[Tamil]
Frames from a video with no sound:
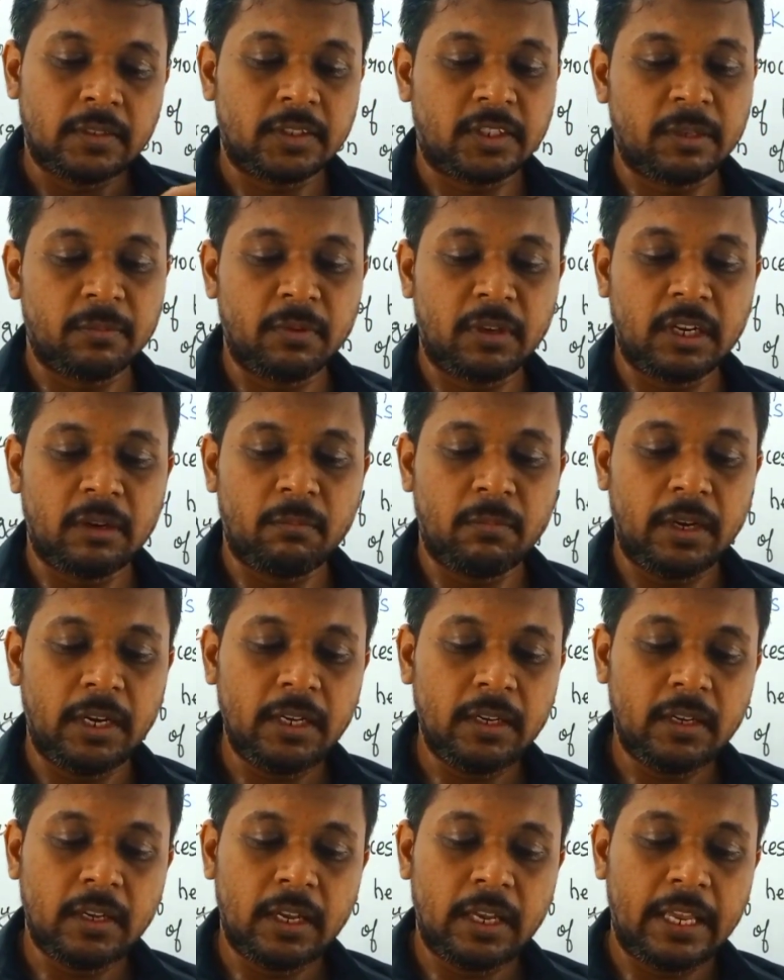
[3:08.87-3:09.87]
சிஸ்டமுக்கு நம்ம
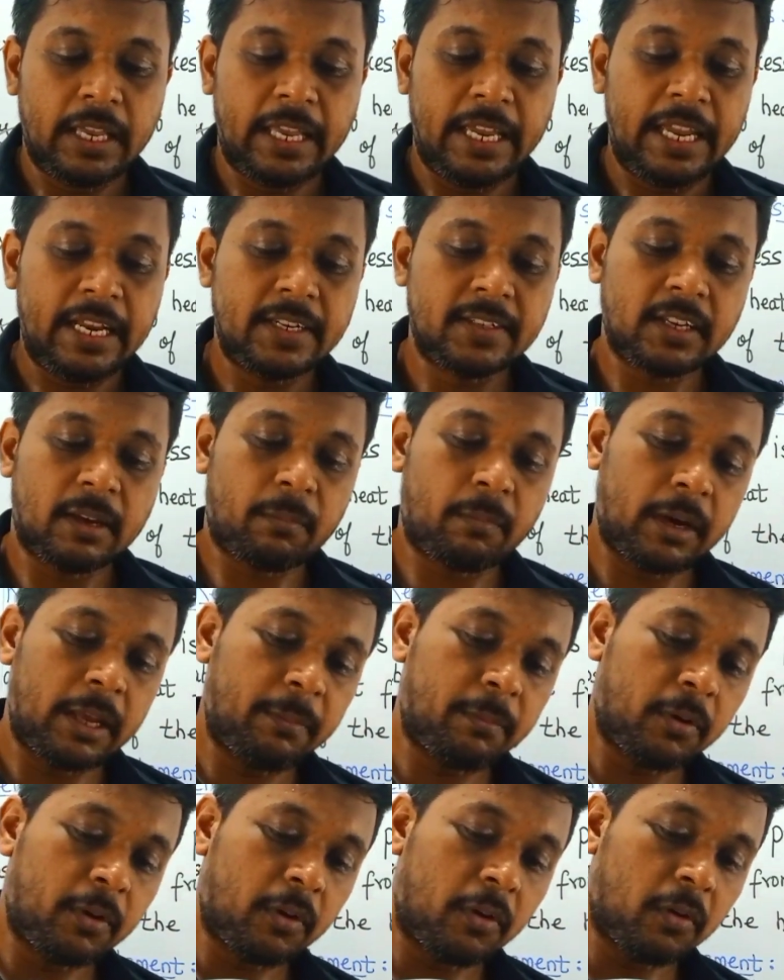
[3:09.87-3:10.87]
ஹீட்
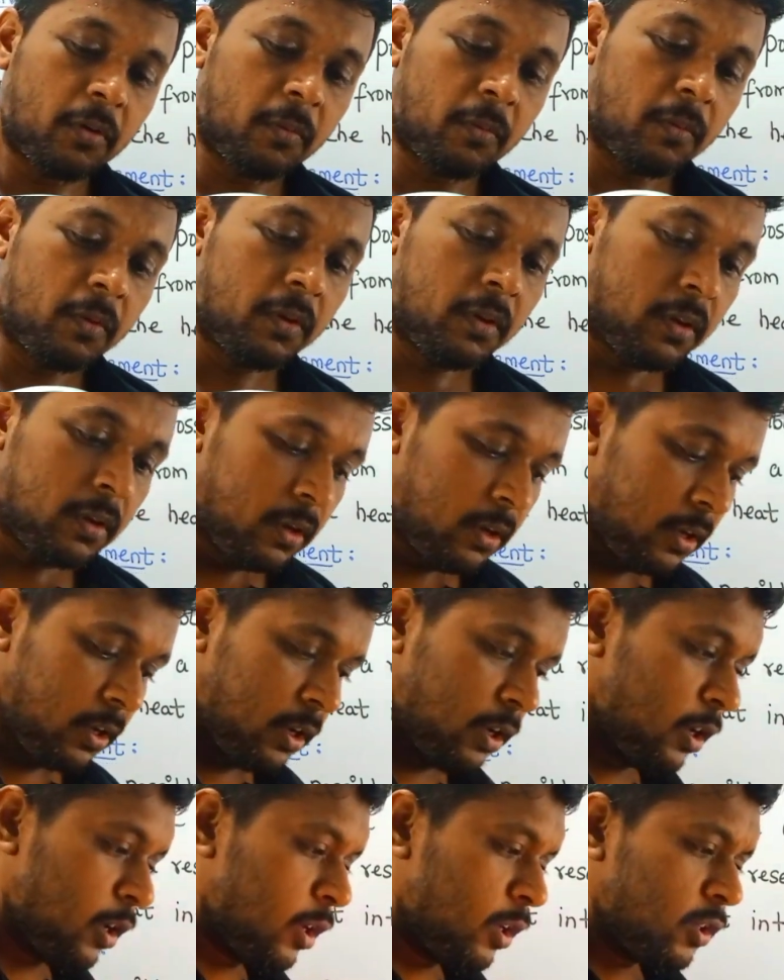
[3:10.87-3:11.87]
சப்ளை பண்ணுறோம்
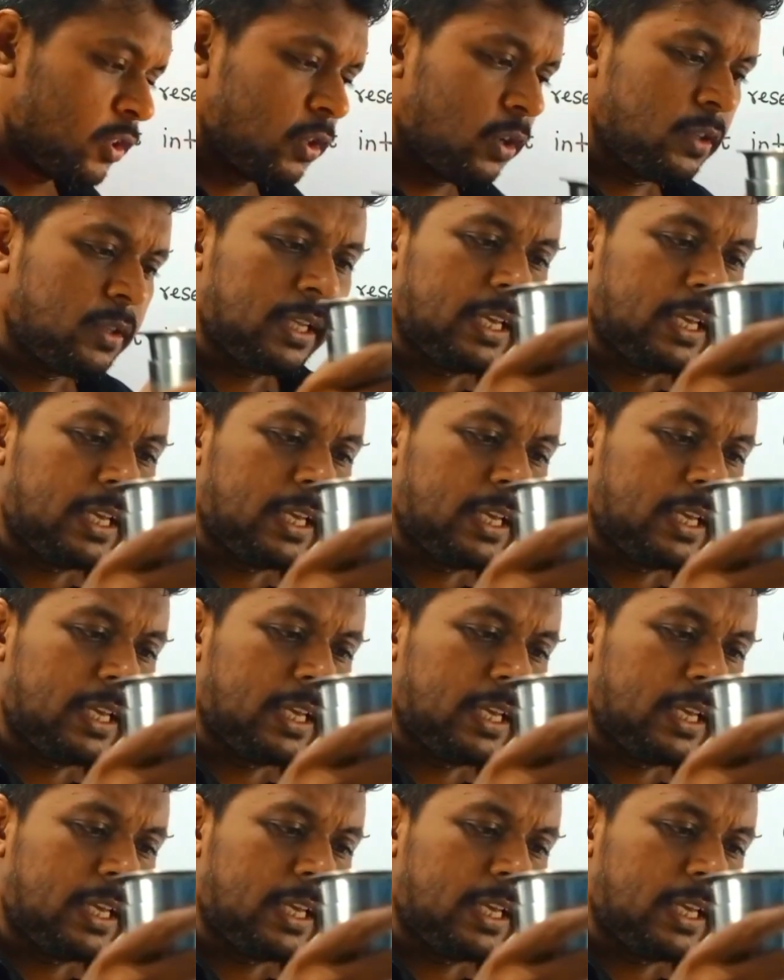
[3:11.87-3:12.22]
ஸோ